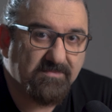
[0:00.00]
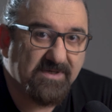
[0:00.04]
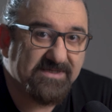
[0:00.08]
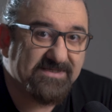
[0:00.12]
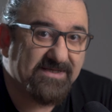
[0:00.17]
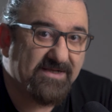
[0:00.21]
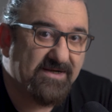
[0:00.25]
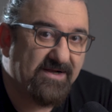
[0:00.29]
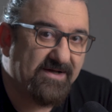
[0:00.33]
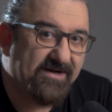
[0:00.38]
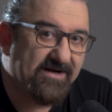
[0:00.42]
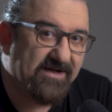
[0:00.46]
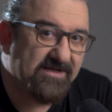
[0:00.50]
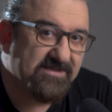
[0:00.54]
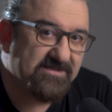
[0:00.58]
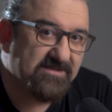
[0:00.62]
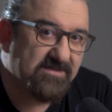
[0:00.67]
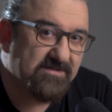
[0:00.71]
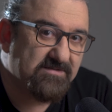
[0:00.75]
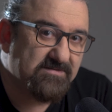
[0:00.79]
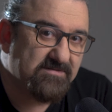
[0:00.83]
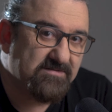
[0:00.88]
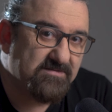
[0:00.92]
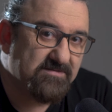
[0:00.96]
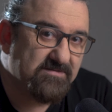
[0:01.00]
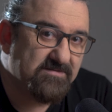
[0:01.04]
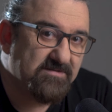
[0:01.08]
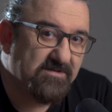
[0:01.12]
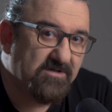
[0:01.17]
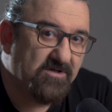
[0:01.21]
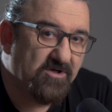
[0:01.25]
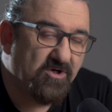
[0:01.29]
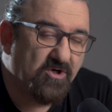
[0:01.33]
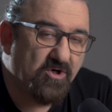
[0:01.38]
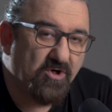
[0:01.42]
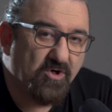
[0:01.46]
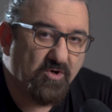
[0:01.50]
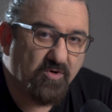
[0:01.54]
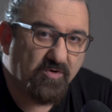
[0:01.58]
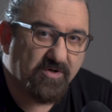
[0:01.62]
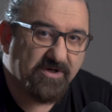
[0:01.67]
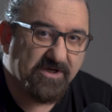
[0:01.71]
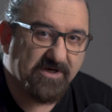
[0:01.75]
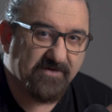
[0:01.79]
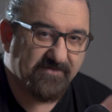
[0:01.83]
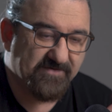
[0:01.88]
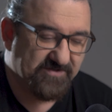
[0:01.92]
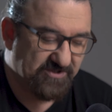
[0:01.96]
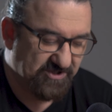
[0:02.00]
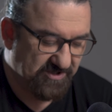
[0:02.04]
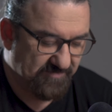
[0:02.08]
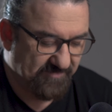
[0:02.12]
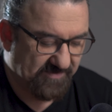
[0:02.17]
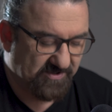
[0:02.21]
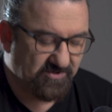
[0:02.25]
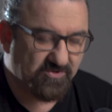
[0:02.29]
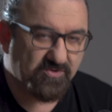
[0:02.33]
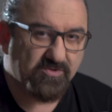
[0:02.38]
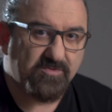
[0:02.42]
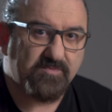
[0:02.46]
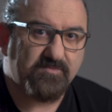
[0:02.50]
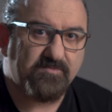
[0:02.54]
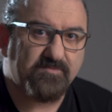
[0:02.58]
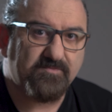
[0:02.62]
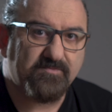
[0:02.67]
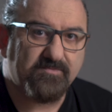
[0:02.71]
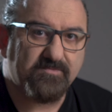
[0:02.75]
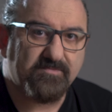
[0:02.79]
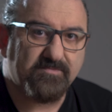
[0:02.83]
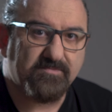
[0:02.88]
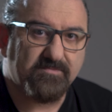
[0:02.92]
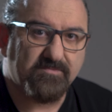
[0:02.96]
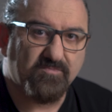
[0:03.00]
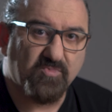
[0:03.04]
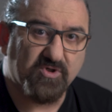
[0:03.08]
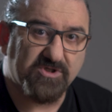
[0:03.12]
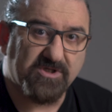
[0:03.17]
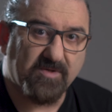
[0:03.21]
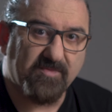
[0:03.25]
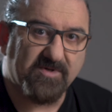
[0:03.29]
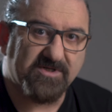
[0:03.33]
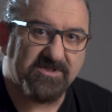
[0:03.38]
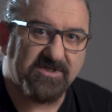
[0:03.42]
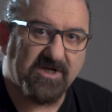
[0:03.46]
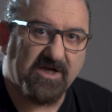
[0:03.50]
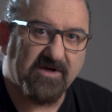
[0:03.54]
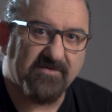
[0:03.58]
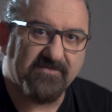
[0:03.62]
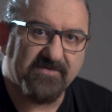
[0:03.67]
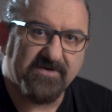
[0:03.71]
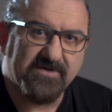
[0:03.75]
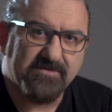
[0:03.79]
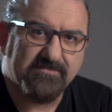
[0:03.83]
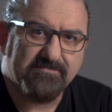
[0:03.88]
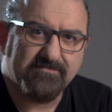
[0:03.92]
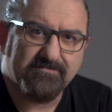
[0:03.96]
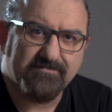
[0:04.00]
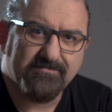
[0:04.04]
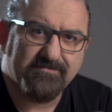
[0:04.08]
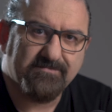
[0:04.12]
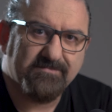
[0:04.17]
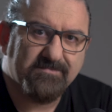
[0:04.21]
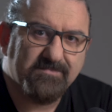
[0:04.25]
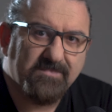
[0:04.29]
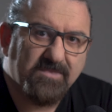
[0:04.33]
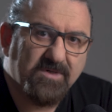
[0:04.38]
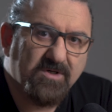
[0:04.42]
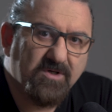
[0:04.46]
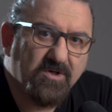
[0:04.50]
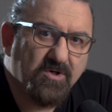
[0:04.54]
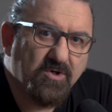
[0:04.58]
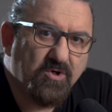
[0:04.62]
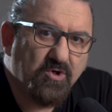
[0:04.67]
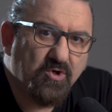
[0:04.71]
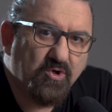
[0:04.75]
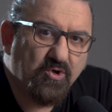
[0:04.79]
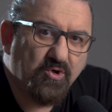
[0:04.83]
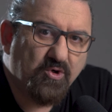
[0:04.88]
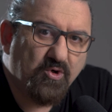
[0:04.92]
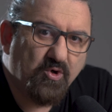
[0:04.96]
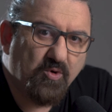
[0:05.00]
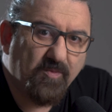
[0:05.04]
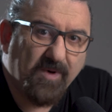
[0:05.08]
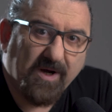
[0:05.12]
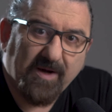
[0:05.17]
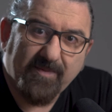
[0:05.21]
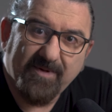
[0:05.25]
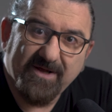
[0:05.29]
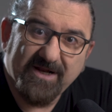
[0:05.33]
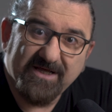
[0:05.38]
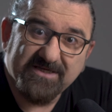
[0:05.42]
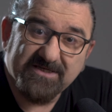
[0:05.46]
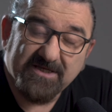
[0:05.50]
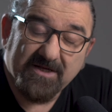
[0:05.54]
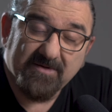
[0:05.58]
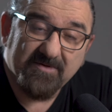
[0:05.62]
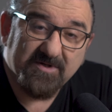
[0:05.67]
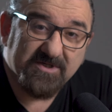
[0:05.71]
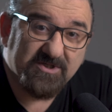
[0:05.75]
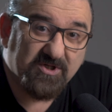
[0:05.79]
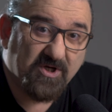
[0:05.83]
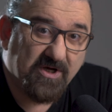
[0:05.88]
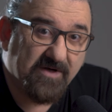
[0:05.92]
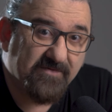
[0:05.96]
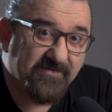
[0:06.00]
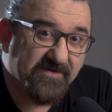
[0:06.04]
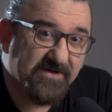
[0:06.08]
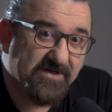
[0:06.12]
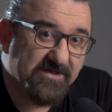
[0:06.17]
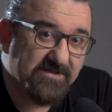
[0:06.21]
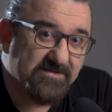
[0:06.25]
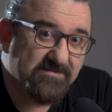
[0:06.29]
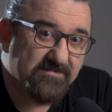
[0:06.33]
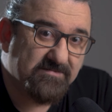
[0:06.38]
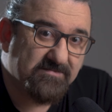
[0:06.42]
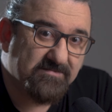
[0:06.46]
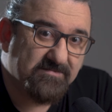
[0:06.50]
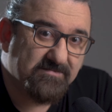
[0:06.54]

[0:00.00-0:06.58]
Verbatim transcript: ما يطلع راسه وقرأ في شيء مكتوب مؤتمر صحفي ومقبل أسئلة من الصحفيين